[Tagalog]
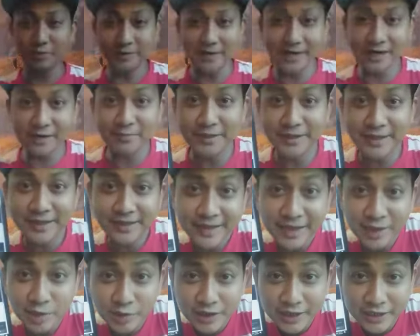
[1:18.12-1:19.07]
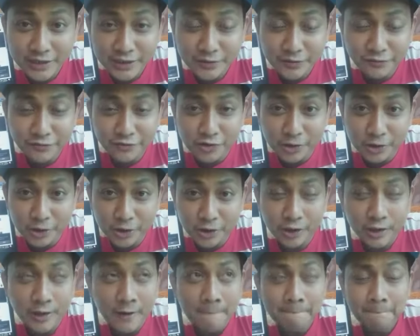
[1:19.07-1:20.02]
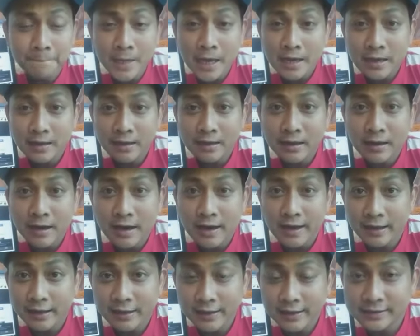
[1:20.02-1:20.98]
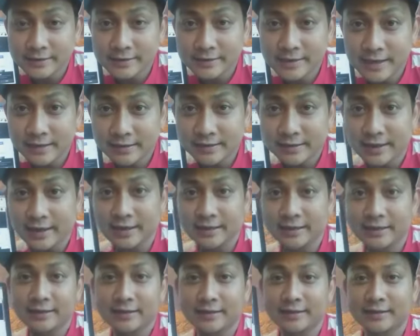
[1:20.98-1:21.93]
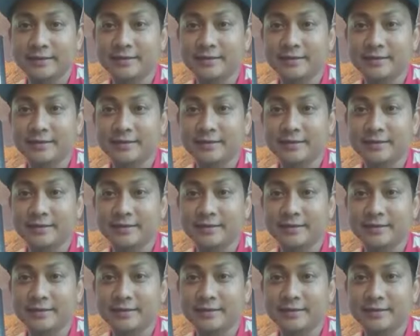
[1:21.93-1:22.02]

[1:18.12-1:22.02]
may gagamitin na tayo guys for LS natin.